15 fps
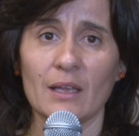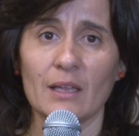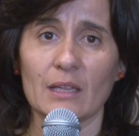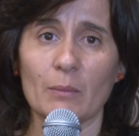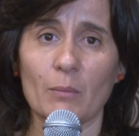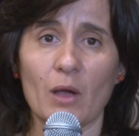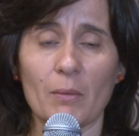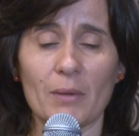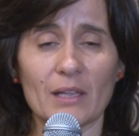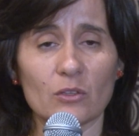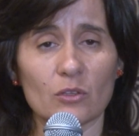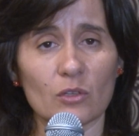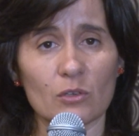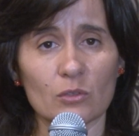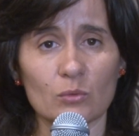Estamos
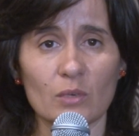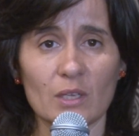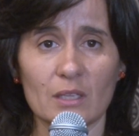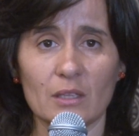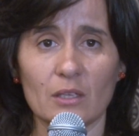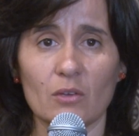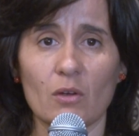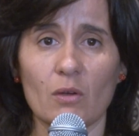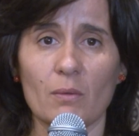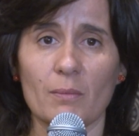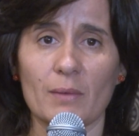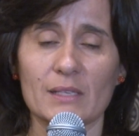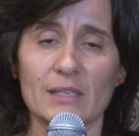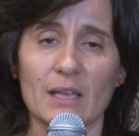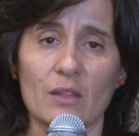hablando de lo turístico
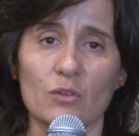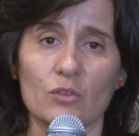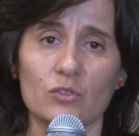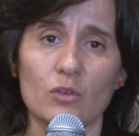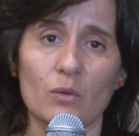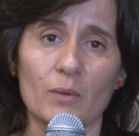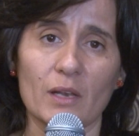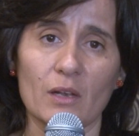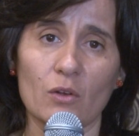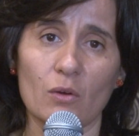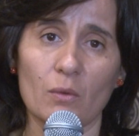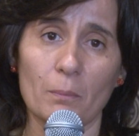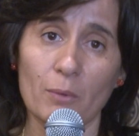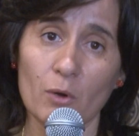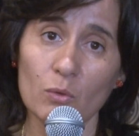basado sobre
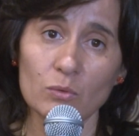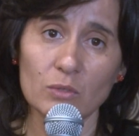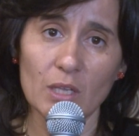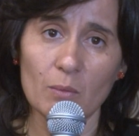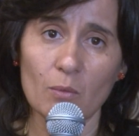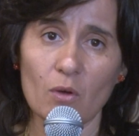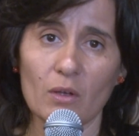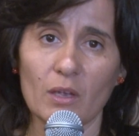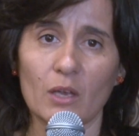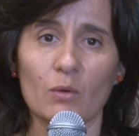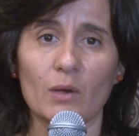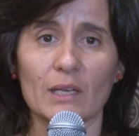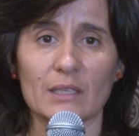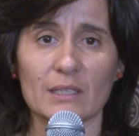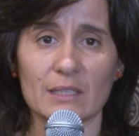lo productivo y
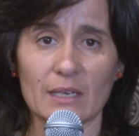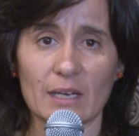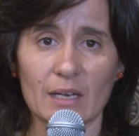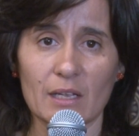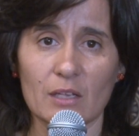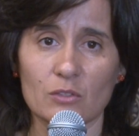lo artesanal,